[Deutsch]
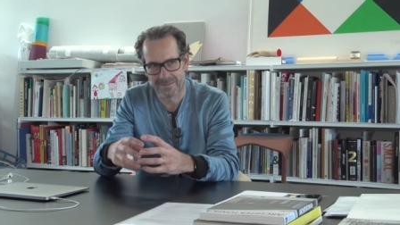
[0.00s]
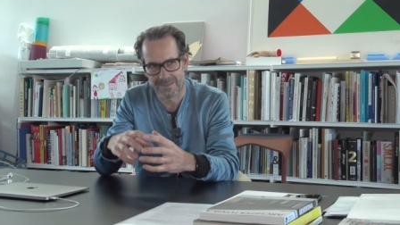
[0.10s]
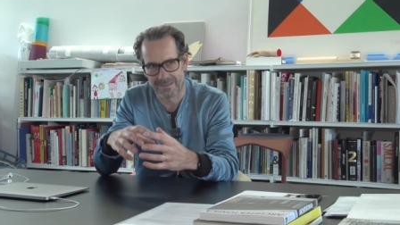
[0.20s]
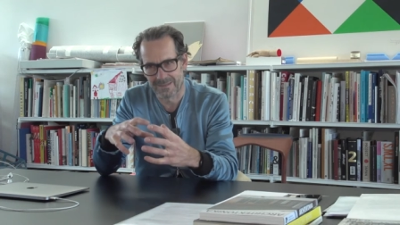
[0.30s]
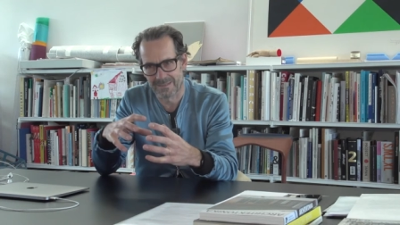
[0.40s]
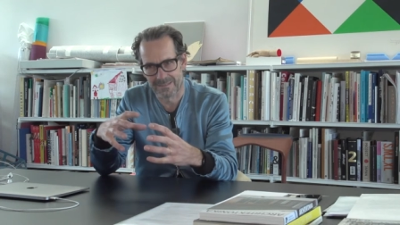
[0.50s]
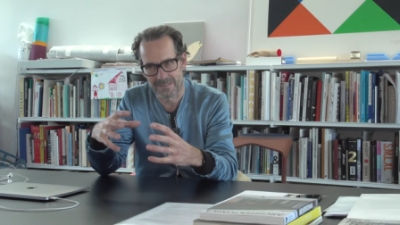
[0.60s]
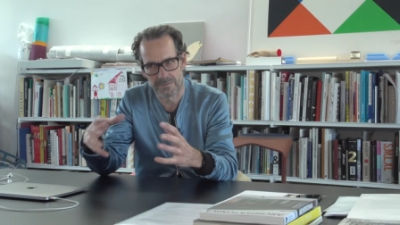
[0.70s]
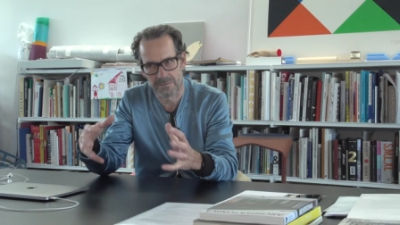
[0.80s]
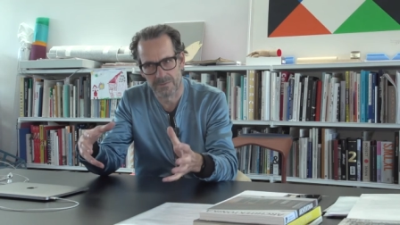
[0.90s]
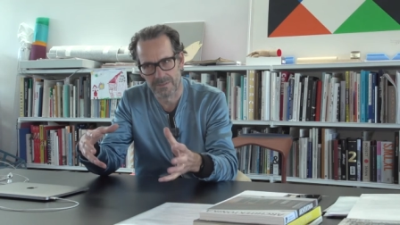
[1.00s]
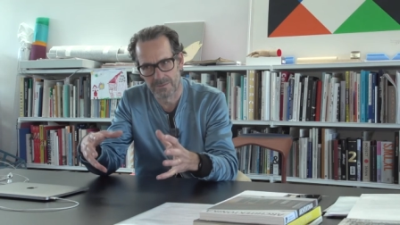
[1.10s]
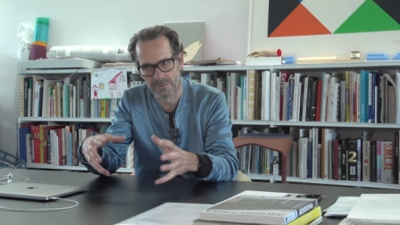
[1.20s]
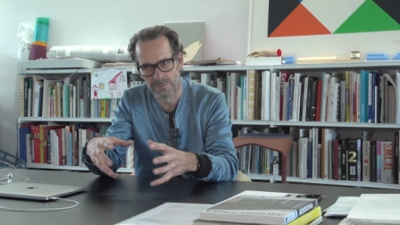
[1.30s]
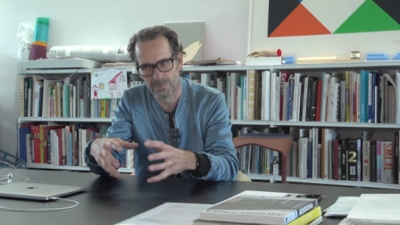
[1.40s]
eigentlich das, was wir
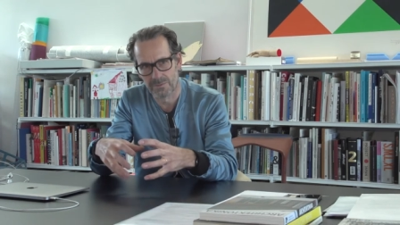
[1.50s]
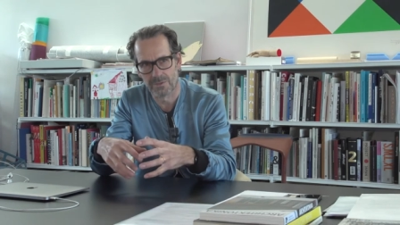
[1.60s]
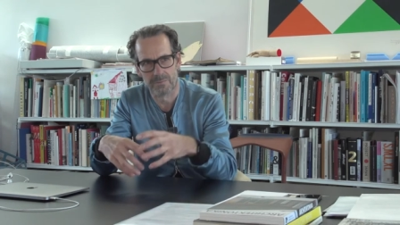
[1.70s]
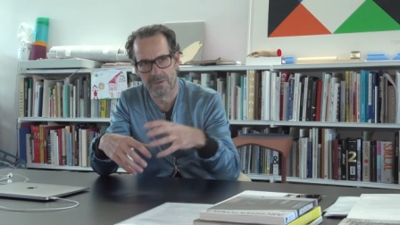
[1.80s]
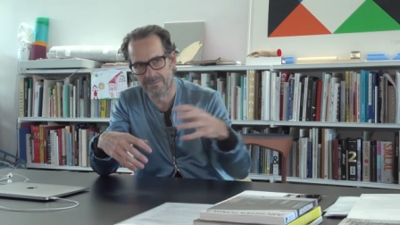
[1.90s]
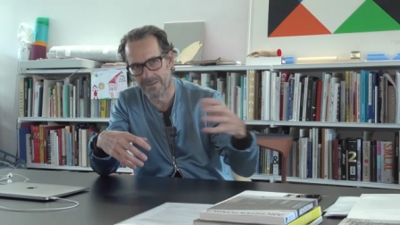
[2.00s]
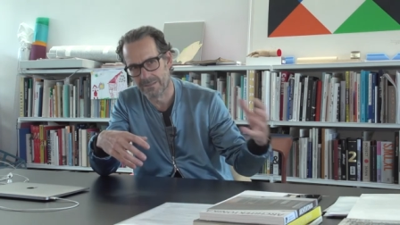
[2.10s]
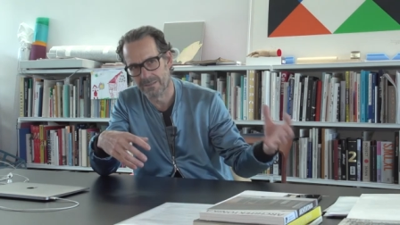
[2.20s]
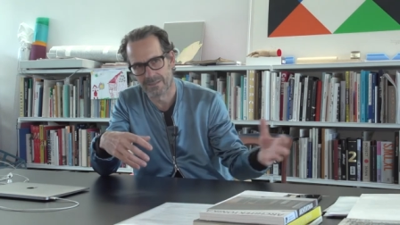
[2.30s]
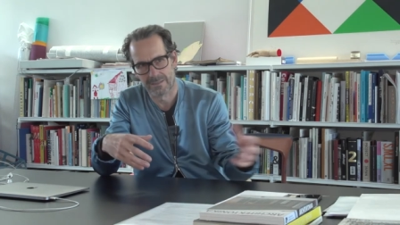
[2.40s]
hier tun, nochmal erweitern